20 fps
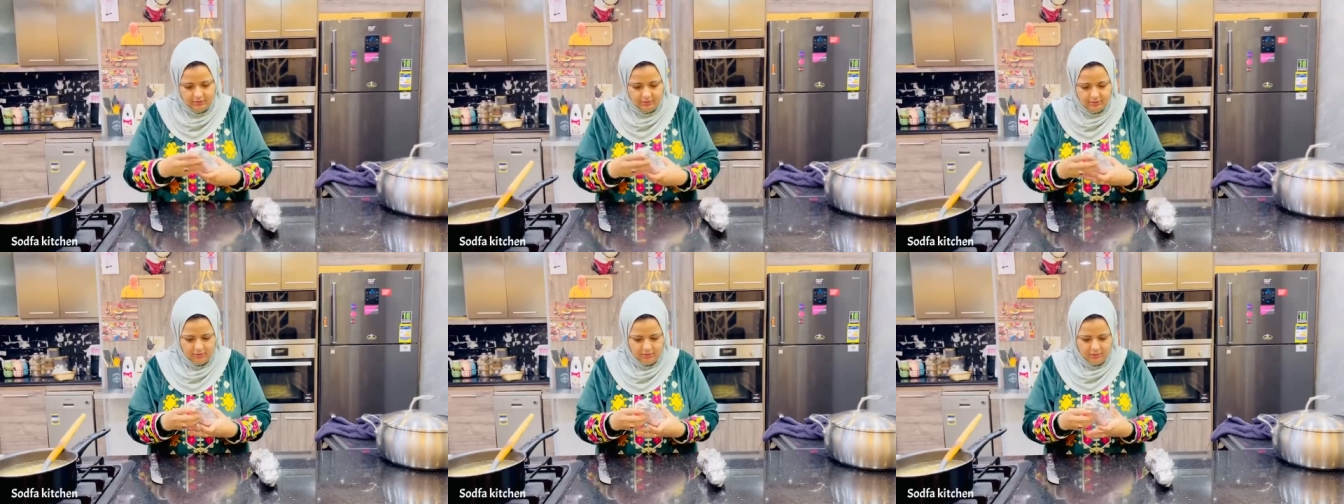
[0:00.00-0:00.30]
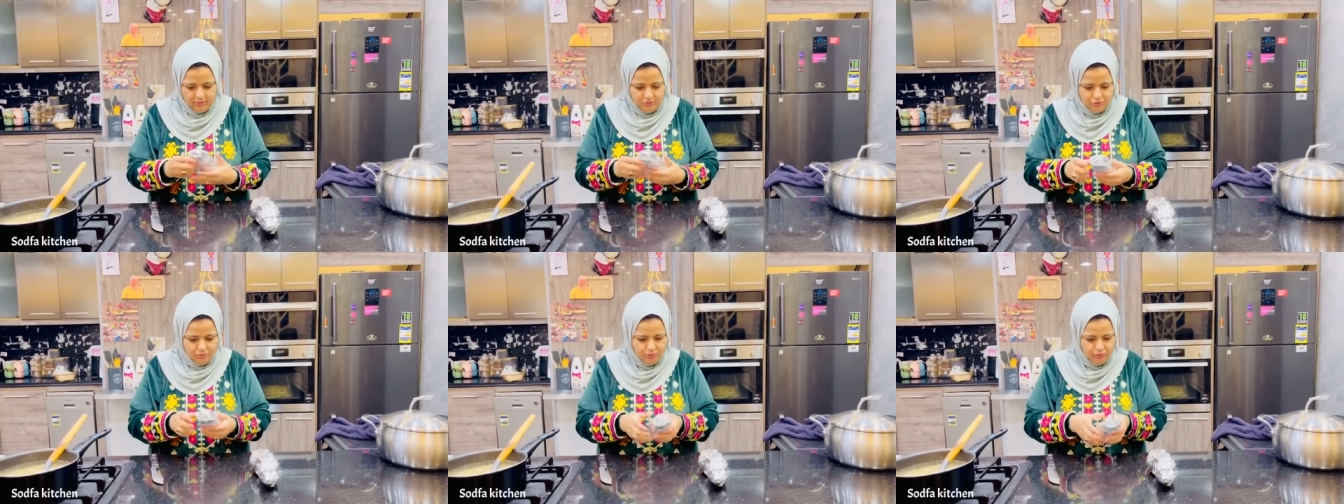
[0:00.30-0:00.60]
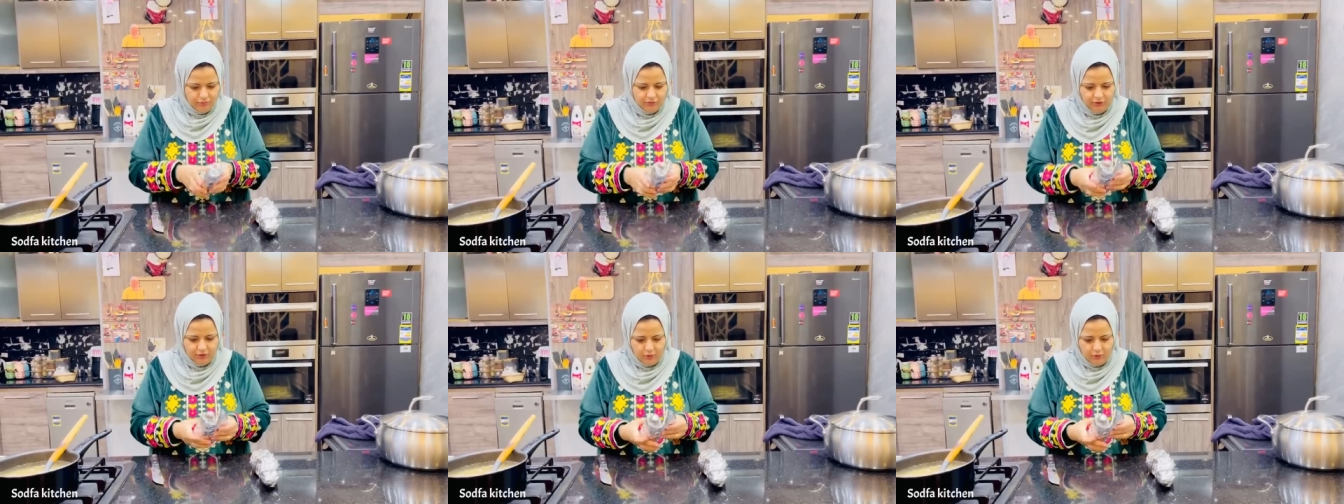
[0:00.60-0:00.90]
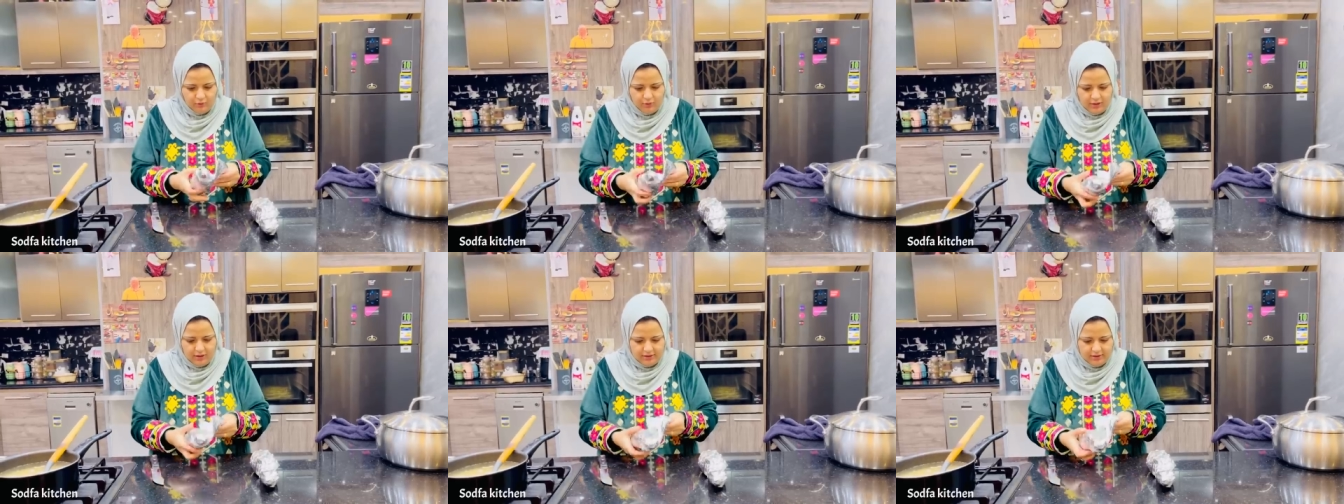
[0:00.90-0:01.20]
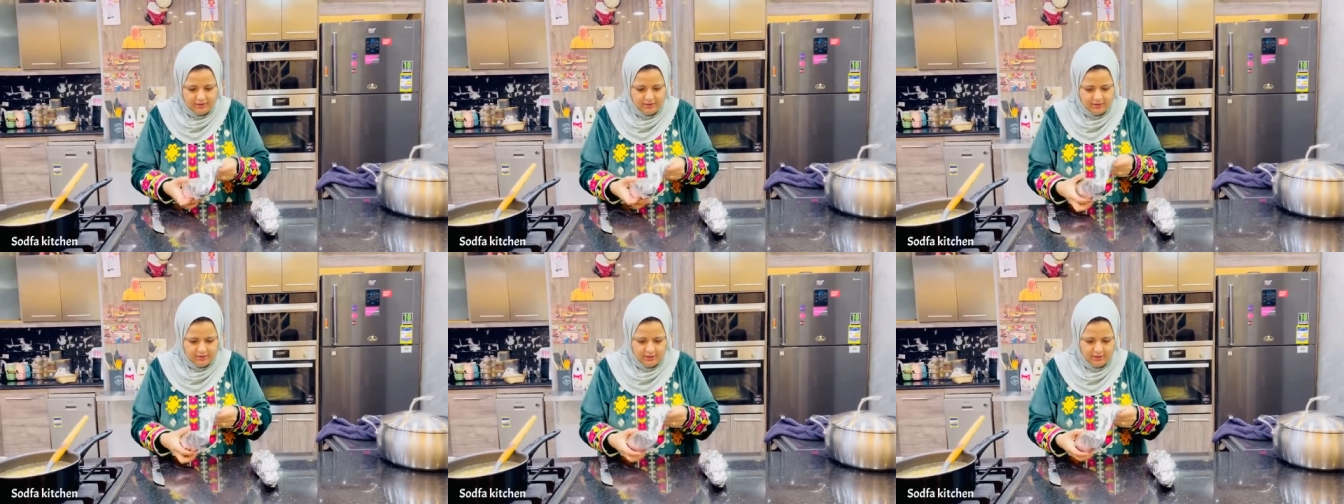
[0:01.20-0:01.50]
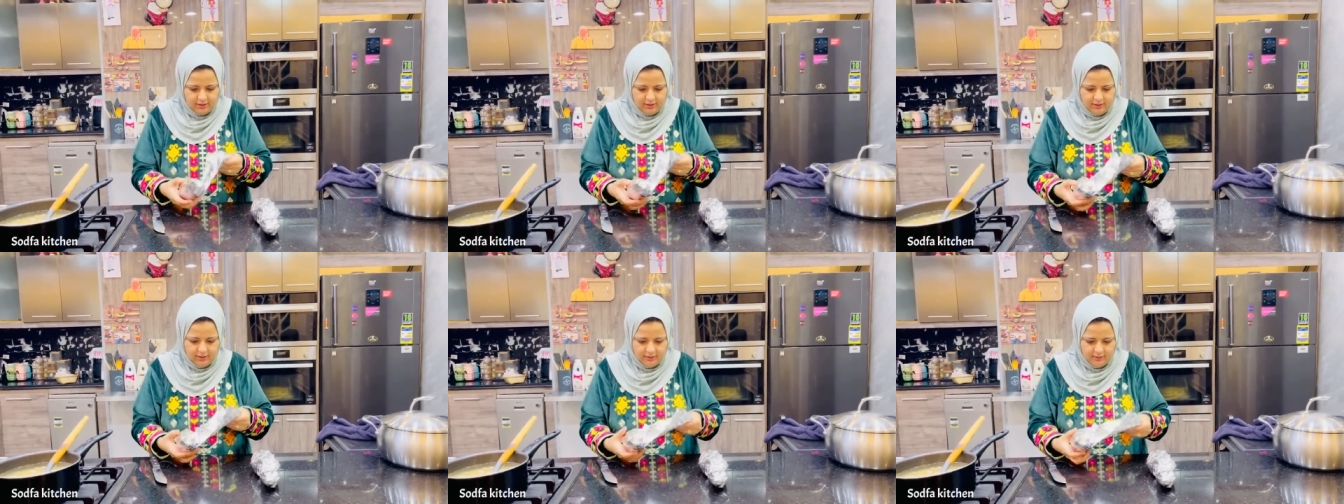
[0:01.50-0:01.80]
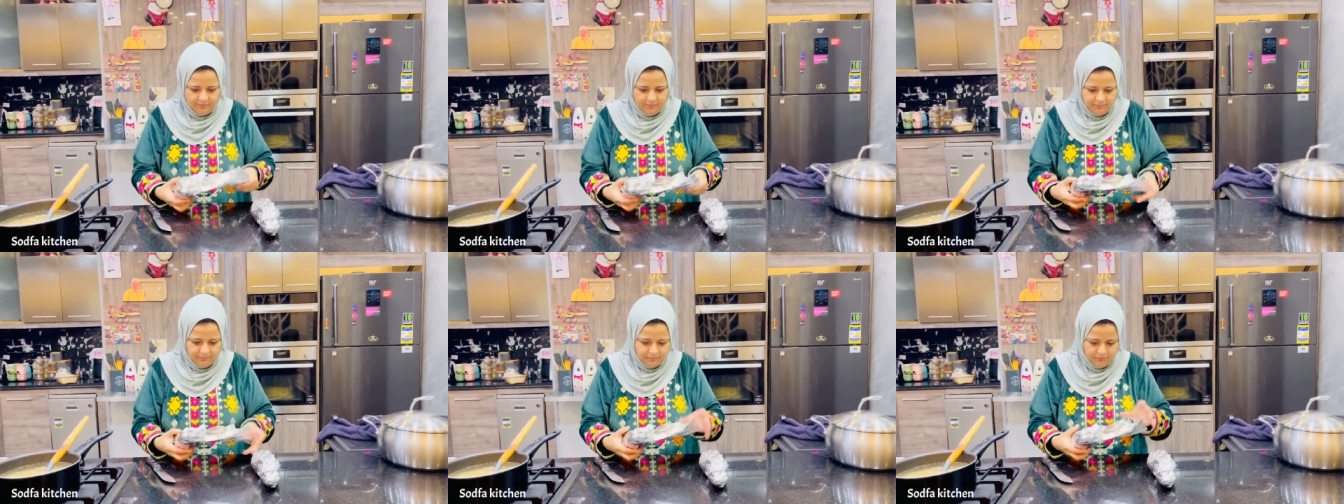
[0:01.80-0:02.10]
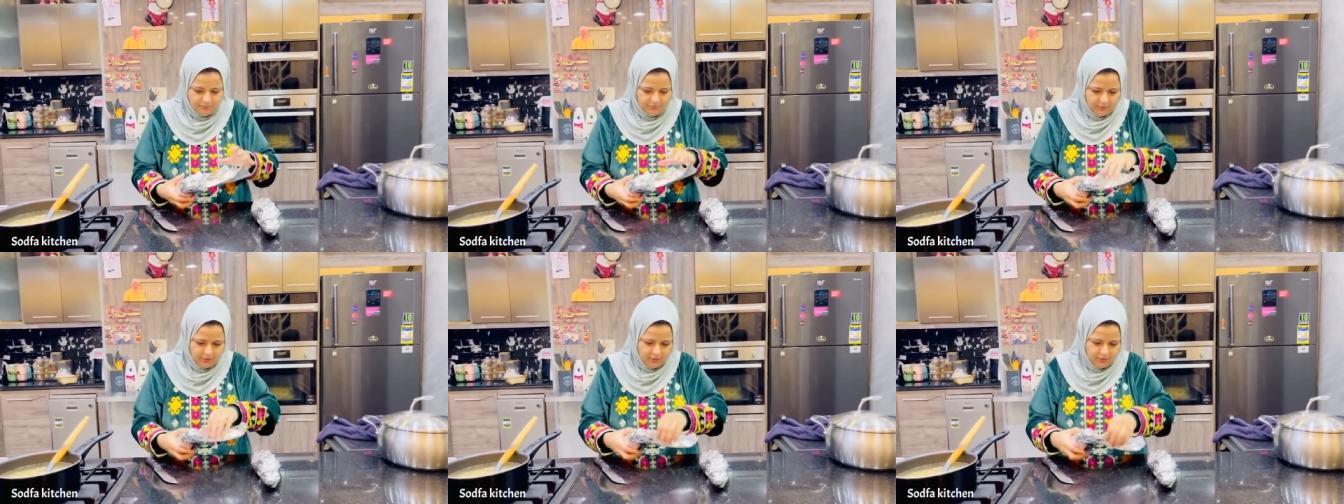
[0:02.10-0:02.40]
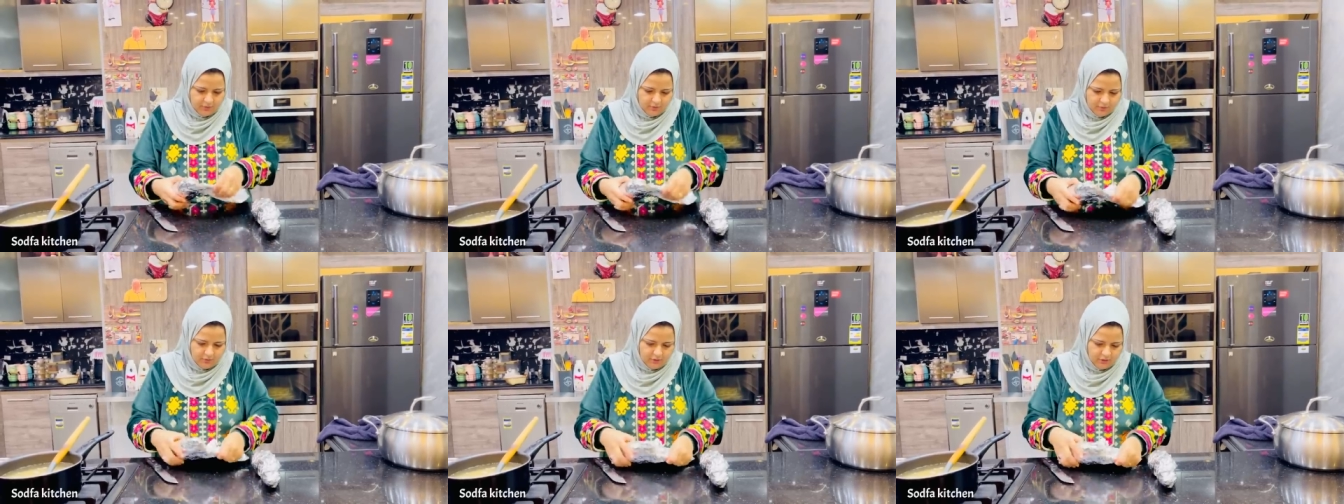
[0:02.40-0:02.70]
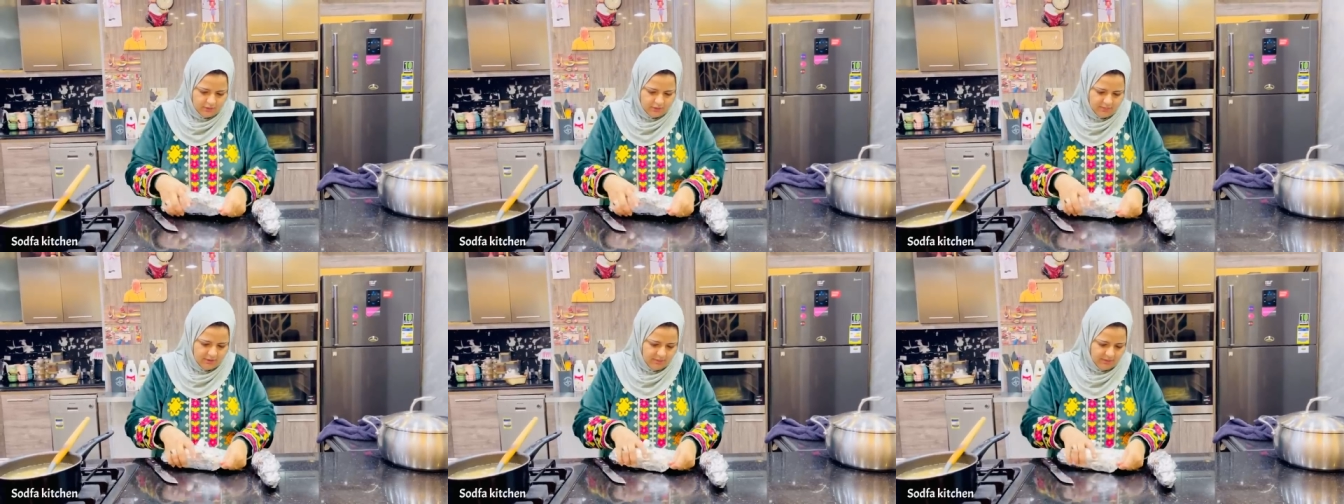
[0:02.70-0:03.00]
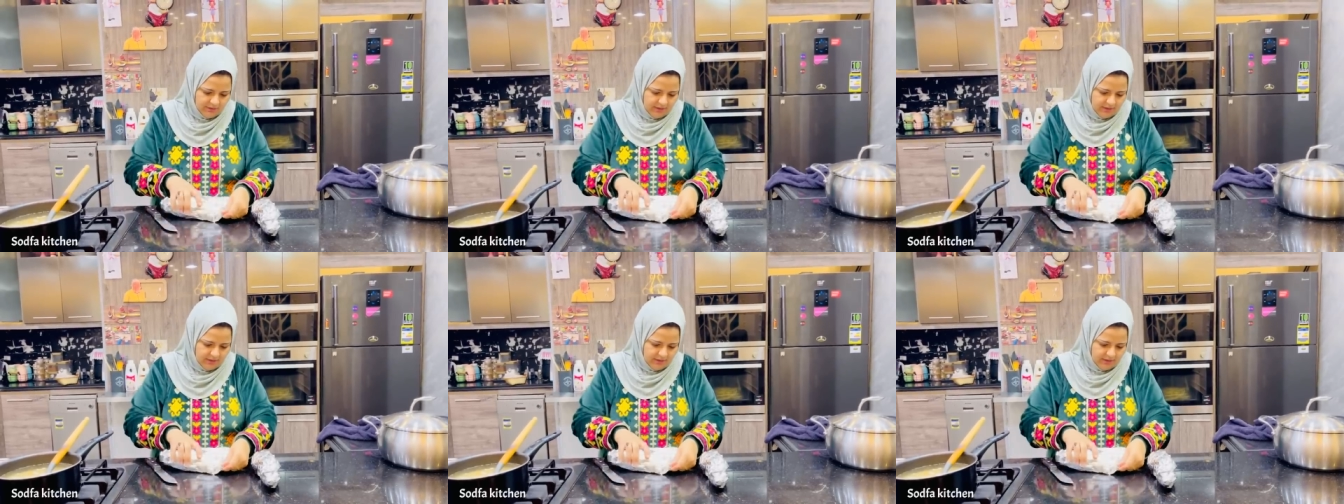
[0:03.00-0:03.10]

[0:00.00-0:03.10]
الجريش ملفوفه كويس اهي يبقى